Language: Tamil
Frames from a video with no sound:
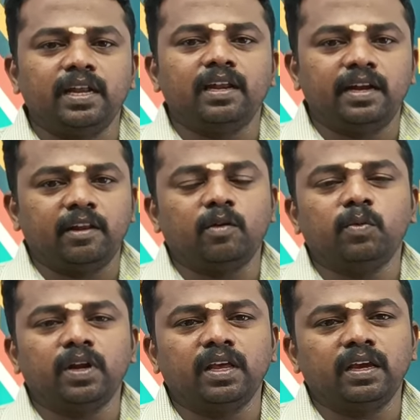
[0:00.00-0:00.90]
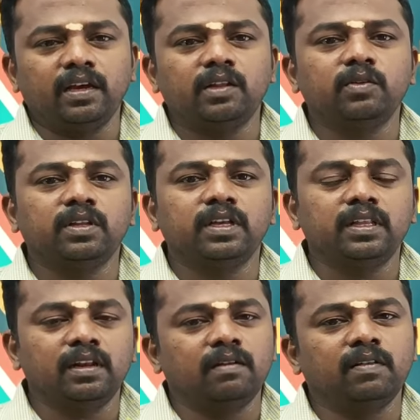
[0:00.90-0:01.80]
டீட்டெயிலாக டிரைவ் பண்ணி எங்கேருந்து வந்து
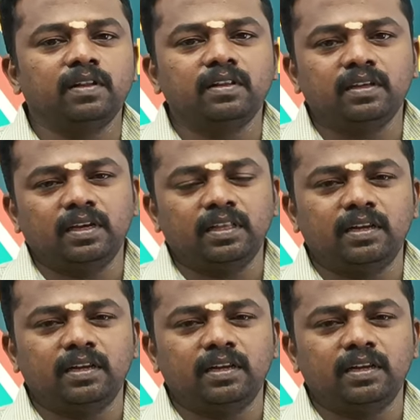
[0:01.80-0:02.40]
எதுக்கு நான் வந்தது